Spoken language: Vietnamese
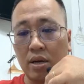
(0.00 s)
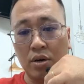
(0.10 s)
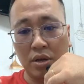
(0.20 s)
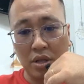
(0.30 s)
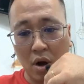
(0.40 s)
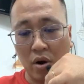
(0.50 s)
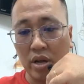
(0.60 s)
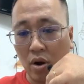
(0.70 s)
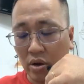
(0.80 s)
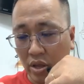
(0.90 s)
người giỏi
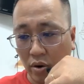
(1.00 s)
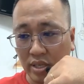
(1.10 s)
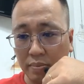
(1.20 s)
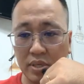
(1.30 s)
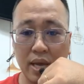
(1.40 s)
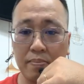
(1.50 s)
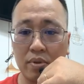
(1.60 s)
họ giỏi sắp xếp